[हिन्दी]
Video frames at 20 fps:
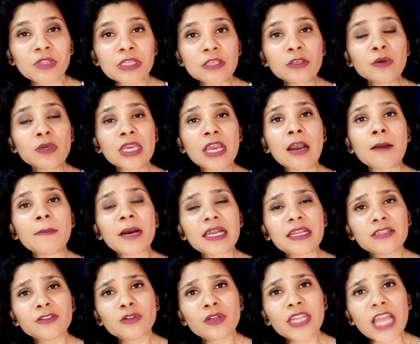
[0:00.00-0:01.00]
क्योंकि हमारे हमारा
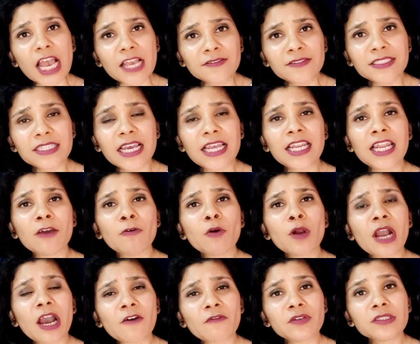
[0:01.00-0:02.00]
जो लाइफस्टाइल है वो
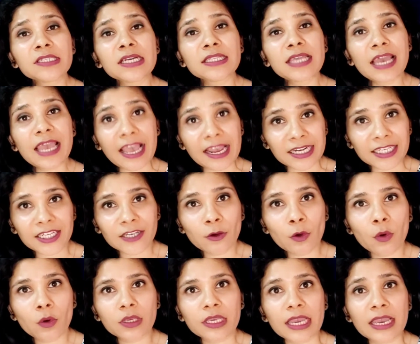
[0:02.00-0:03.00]
काफी ज्यादा हेक्टिक
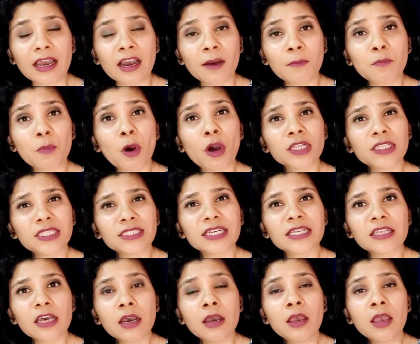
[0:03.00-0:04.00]
हो गया है हम बहुत ही ज्यादा